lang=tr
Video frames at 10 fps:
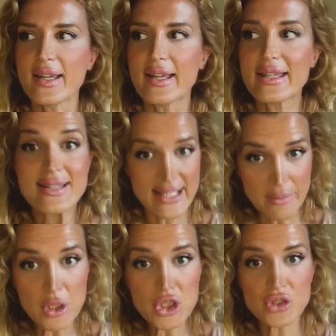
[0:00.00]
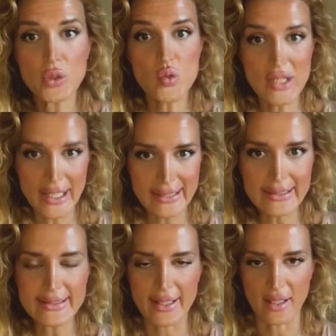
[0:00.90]
E, sene başında yüzde
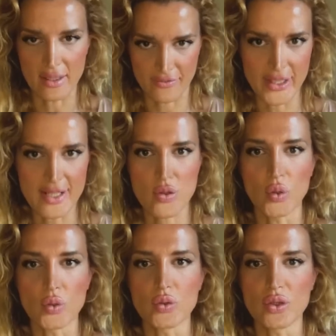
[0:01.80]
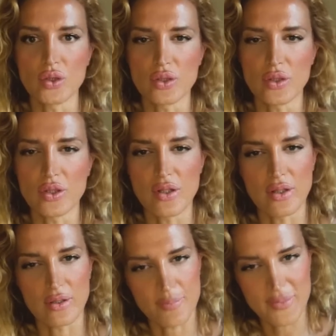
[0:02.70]
%50'yi de enflasyon,
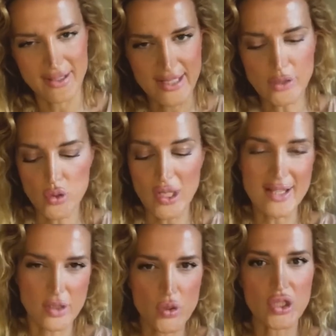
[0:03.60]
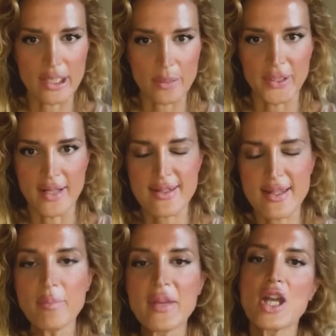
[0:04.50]
e, daha doğrusu asgari ücrete yapılan
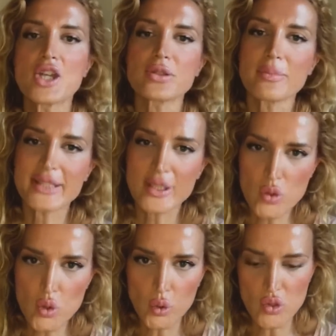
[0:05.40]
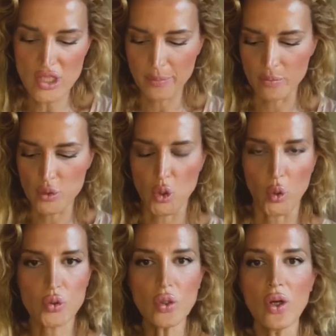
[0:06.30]
zam. Şimdi bir de yüzde %30
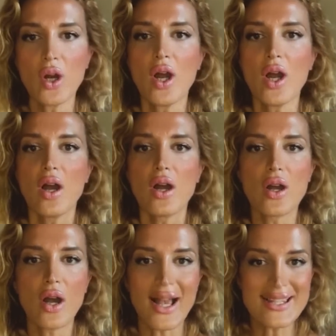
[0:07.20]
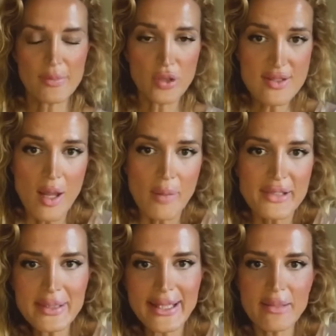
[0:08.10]
yapılmış oldu. E, aslında buna
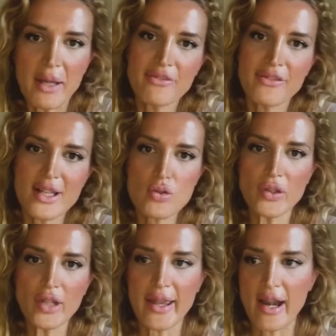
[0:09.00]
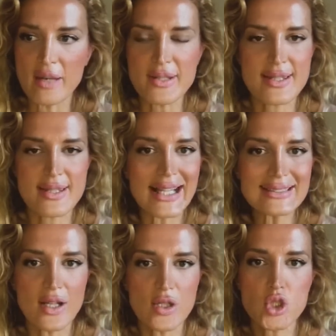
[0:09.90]
zam demeyelim enflasyon ayarlaması.
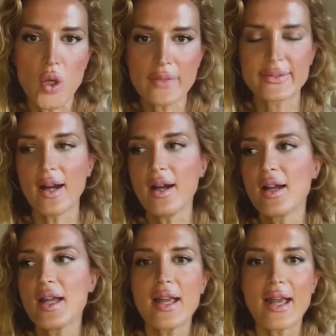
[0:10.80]
Zaten şu anda